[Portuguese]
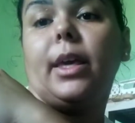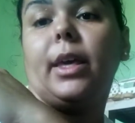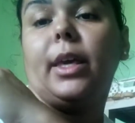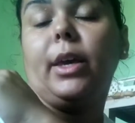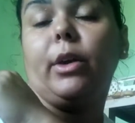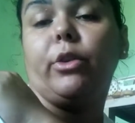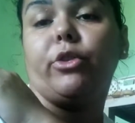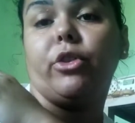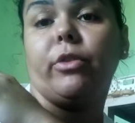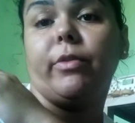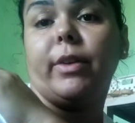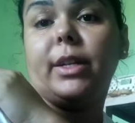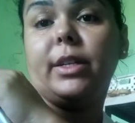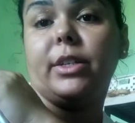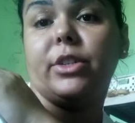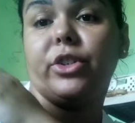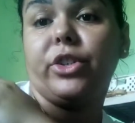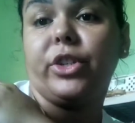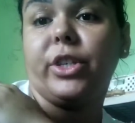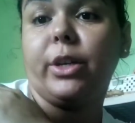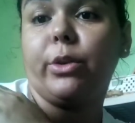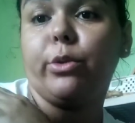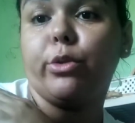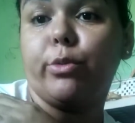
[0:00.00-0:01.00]
E eu tive
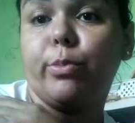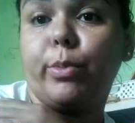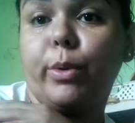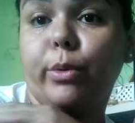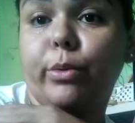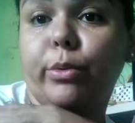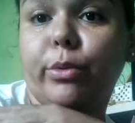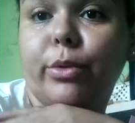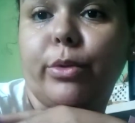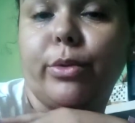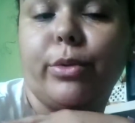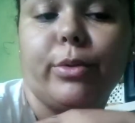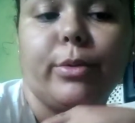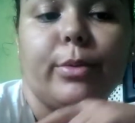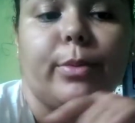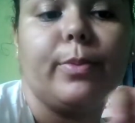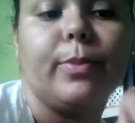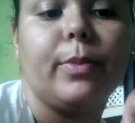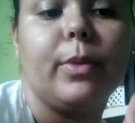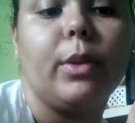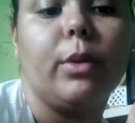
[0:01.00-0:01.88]
alergia aos pontos.